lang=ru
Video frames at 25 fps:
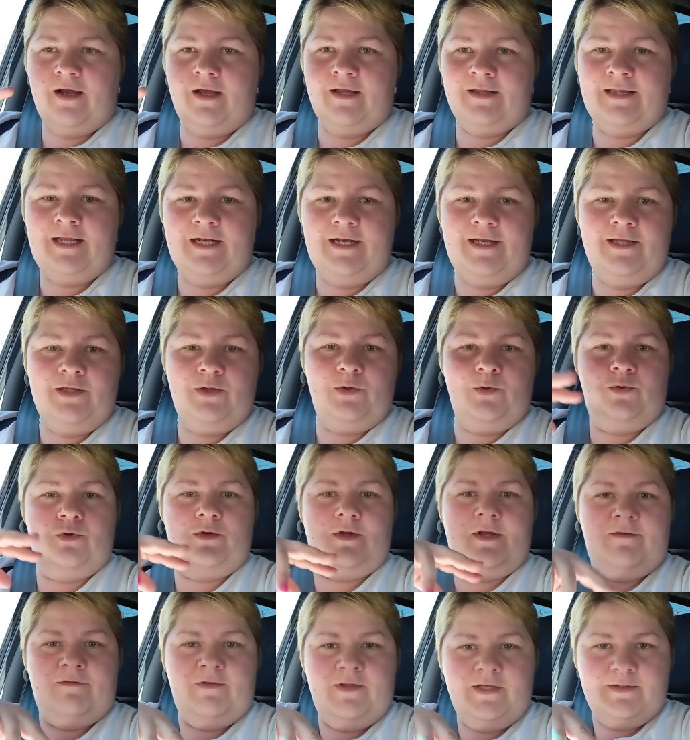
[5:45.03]

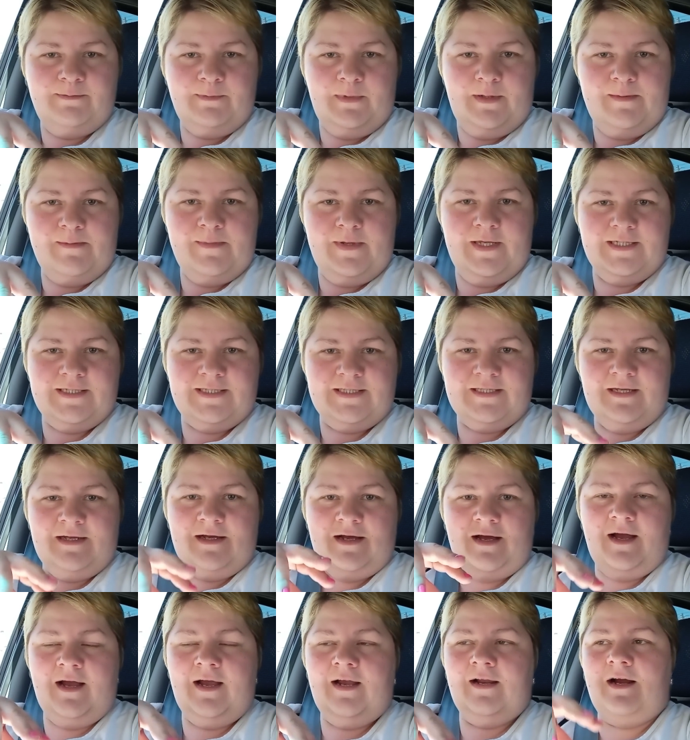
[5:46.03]
длинную на видимое
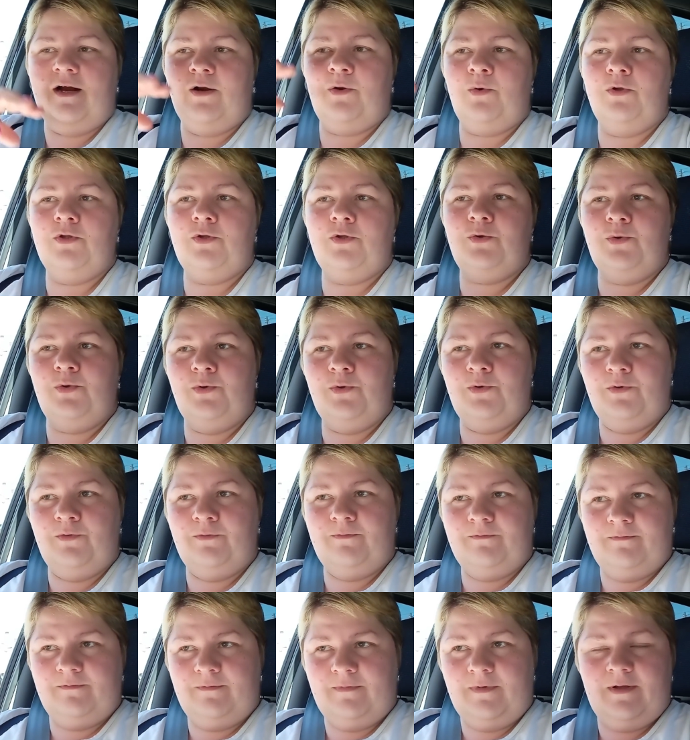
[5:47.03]
место, а
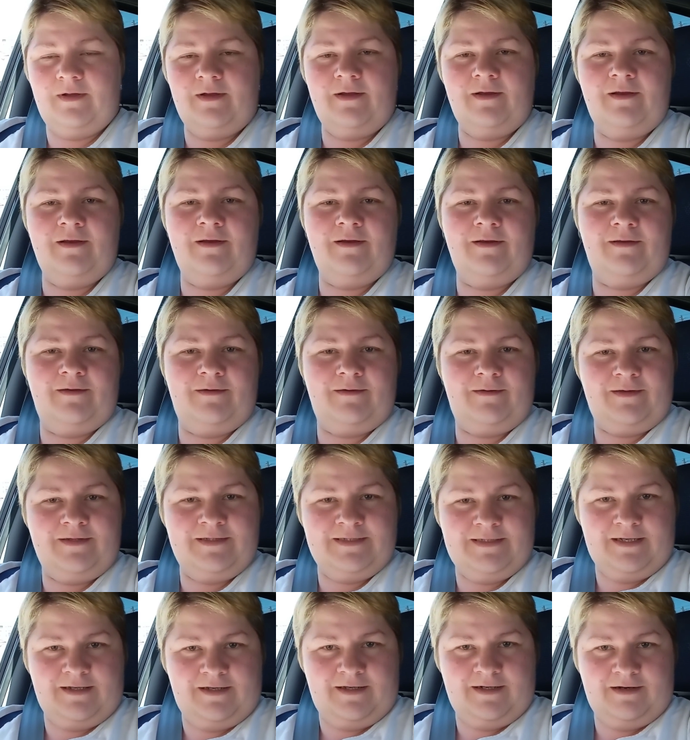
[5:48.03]
короткую э,
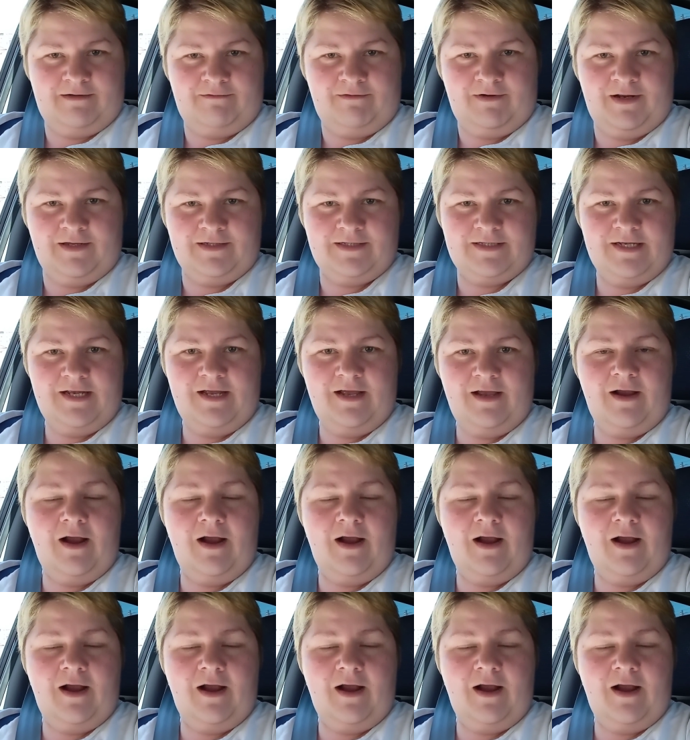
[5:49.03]
за кровать.